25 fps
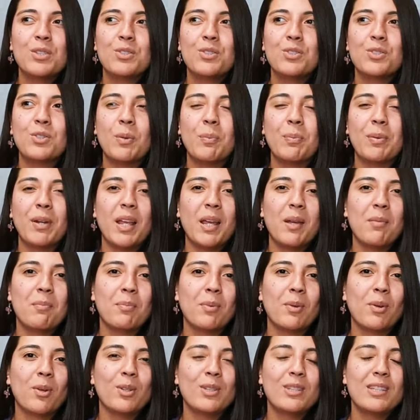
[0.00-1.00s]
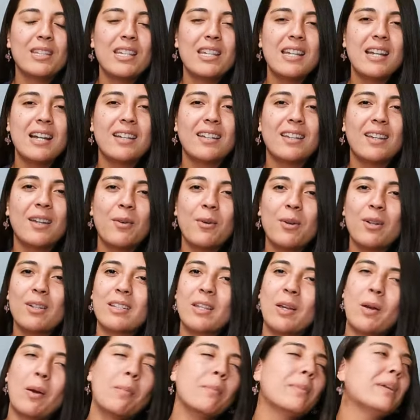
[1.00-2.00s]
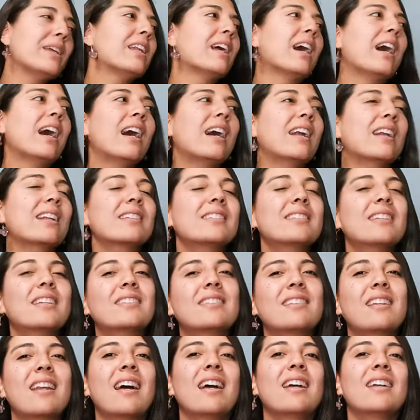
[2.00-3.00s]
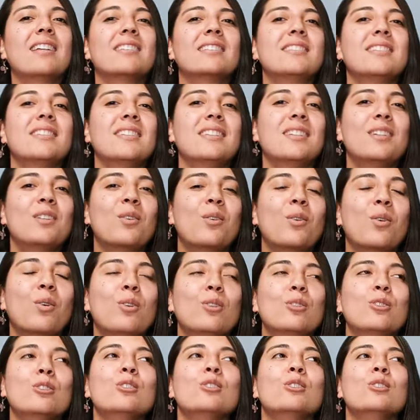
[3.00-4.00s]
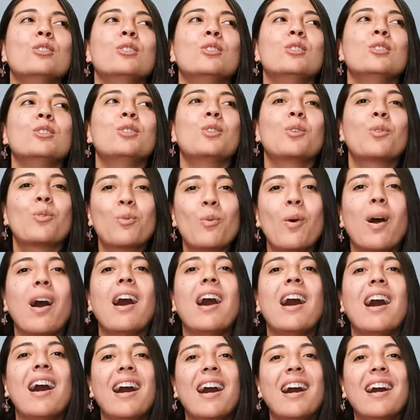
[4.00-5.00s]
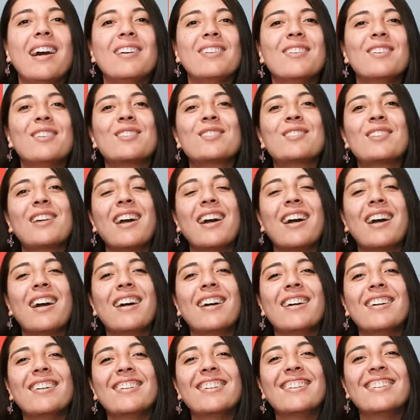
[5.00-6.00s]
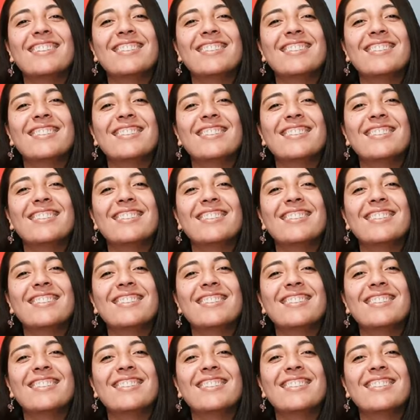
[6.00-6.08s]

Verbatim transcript: Yo, por ejemplo, hoy día que volteo a mirar hacia atrás y digo, wow, o sea,